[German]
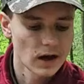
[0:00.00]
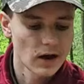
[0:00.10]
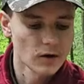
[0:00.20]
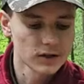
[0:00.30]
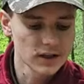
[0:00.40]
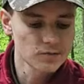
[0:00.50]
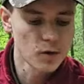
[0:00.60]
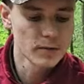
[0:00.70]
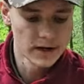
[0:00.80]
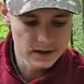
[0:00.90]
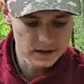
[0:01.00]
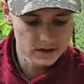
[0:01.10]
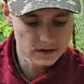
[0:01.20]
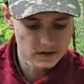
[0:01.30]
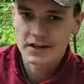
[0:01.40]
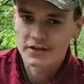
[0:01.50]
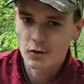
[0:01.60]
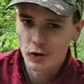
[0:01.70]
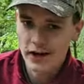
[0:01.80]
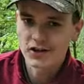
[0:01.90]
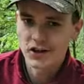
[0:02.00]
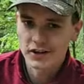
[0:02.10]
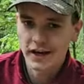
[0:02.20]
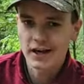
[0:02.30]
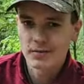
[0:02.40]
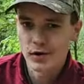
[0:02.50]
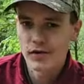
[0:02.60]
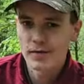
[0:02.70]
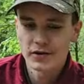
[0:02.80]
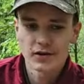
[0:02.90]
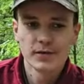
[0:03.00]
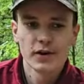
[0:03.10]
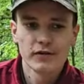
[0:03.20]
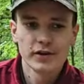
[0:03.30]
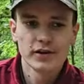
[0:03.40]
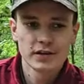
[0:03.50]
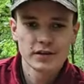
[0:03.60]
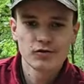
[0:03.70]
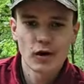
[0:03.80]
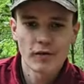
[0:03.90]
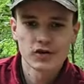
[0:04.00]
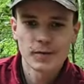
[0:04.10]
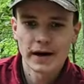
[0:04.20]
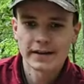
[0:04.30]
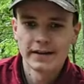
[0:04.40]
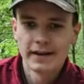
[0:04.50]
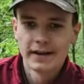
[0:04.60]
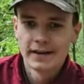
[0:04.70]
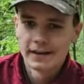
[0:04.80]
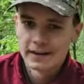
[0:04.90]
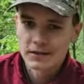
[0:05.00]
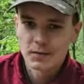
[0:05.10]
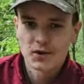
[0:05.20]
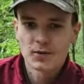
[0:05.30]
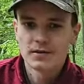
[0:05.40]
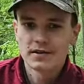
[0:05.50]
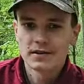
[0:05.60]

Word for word: auch das probiert. Das orange Getränkepulver möchte ich mir noch für die nächste Tour aufsparen. Das wird bestimmt